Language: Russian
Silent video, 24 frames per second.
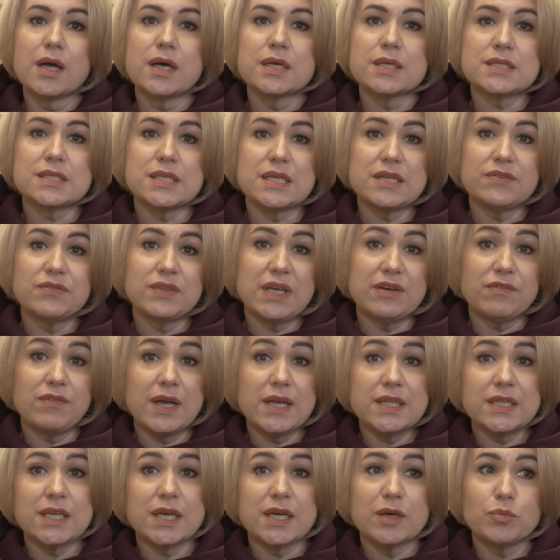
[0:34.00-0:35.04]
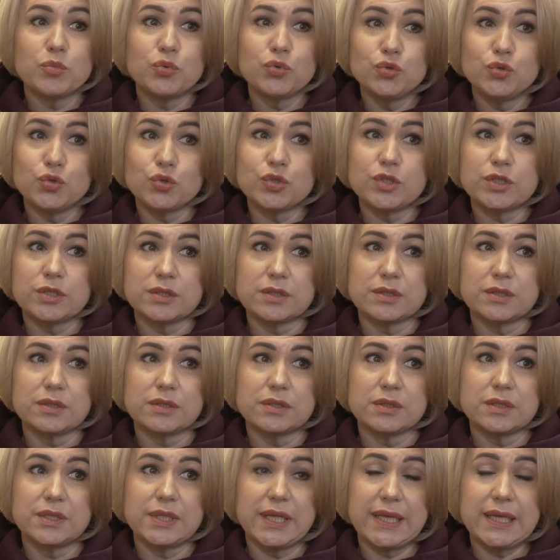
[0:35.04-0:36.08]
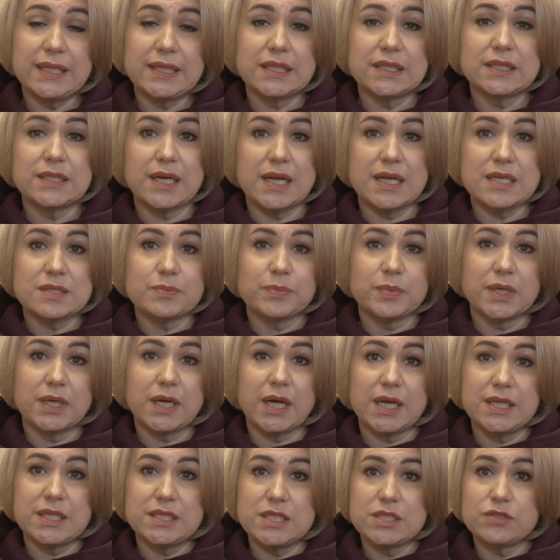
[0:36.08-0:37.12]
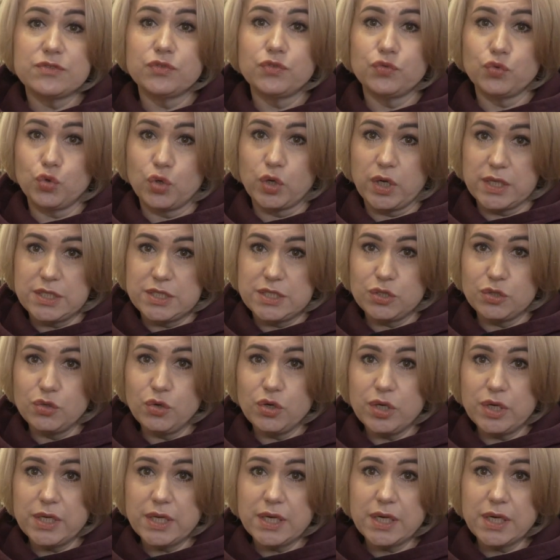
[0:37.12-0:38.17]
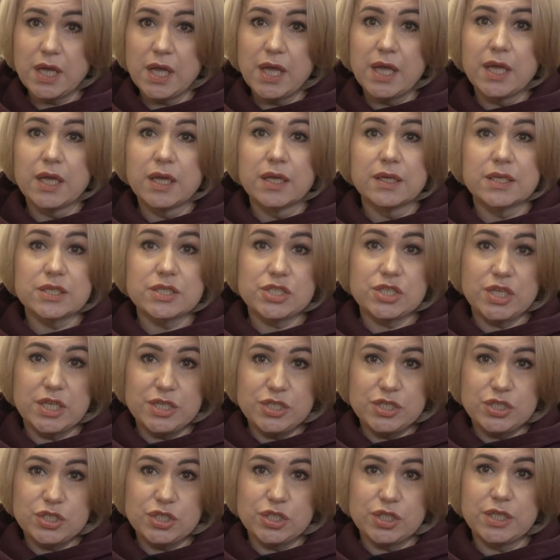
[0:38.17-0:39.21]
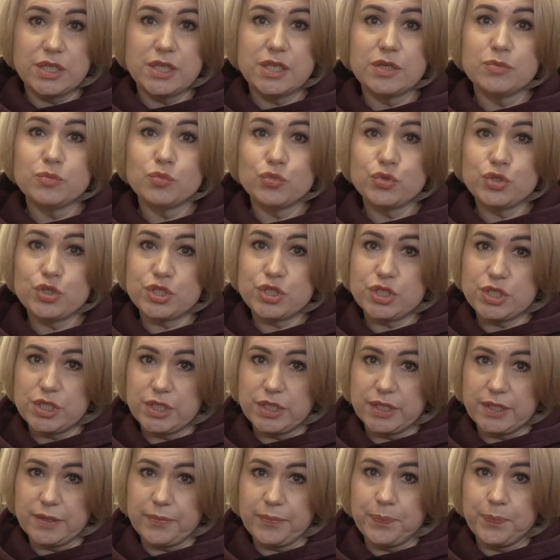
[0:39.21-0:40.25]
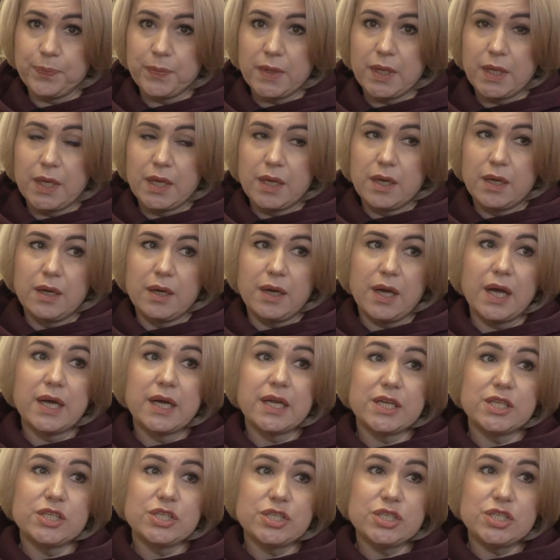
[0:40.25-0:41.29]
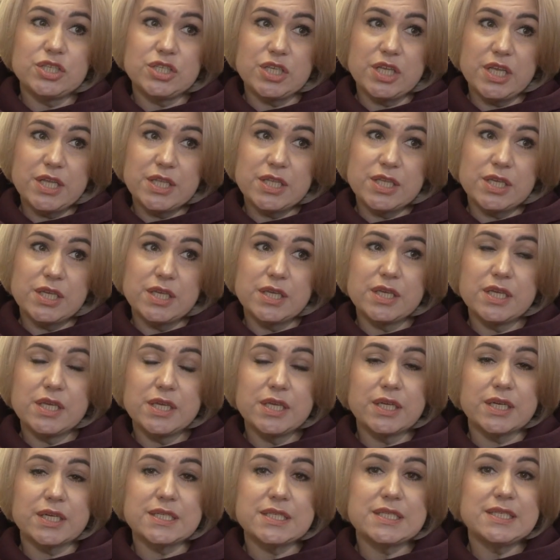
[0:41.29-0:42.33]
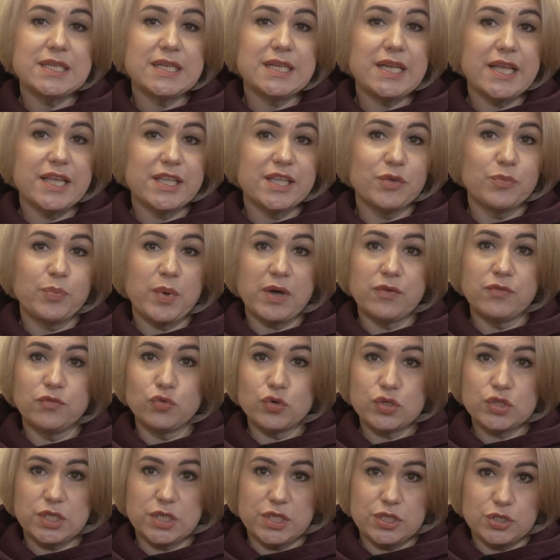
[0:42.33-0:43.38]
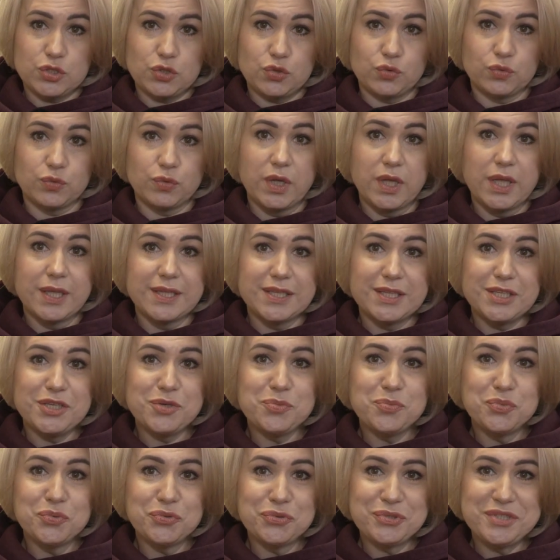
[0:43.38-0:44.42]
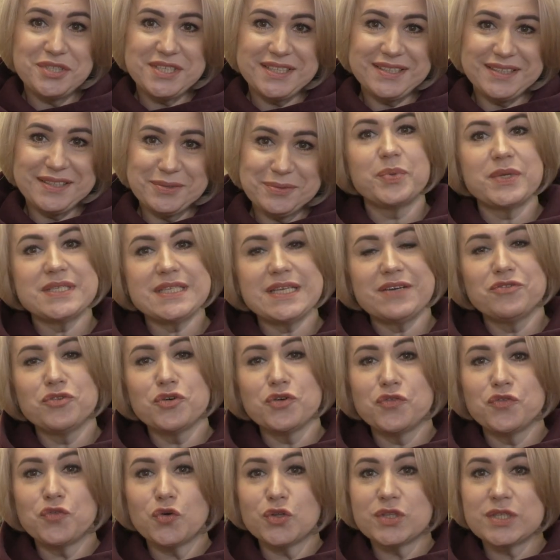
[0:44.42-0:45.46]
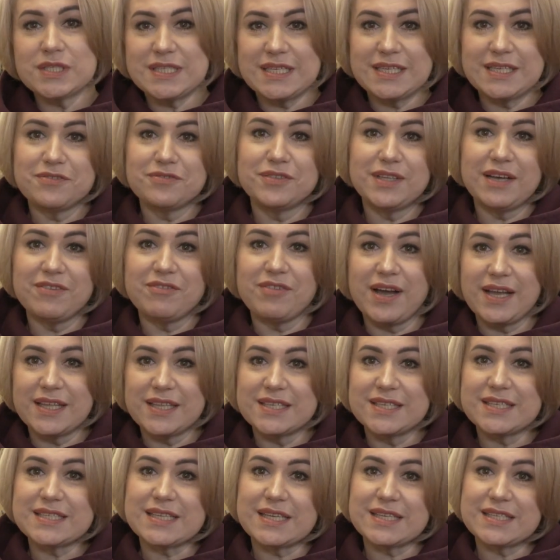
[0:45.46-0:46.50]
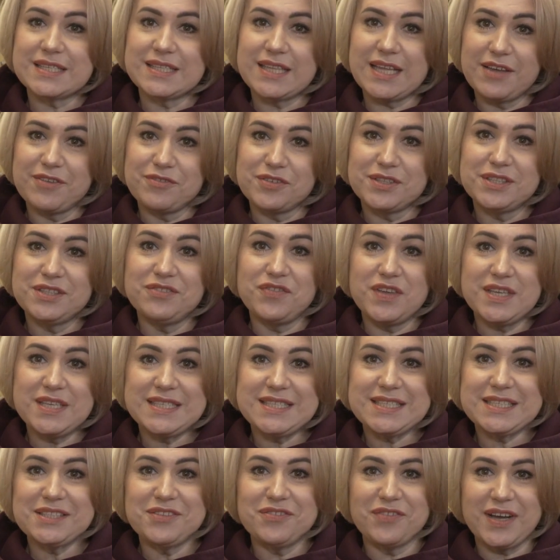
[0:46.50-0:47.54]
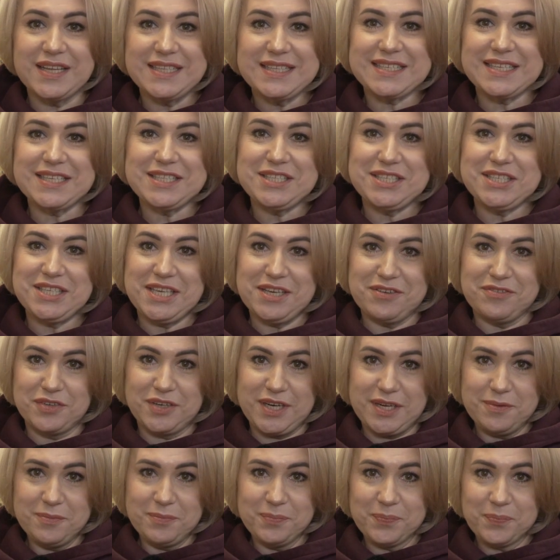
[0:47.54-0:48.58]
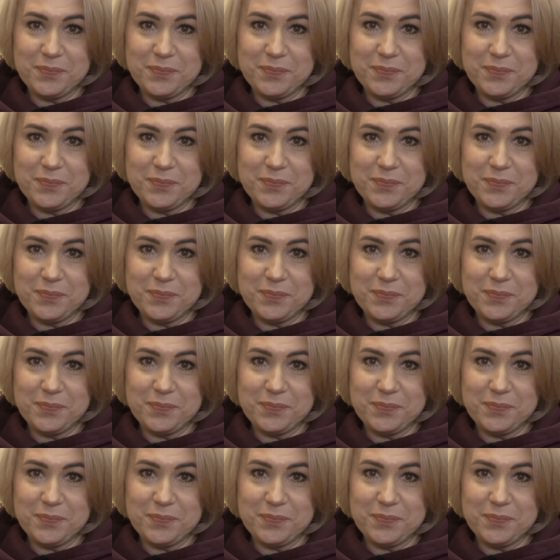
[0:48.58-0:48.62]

Соревнования будут э, на этот раз проходить в двух категориях – женщины и мужчины. Ограничений и разделений по возрасту не будет. Призовой фонд соревнований составит 220 евро.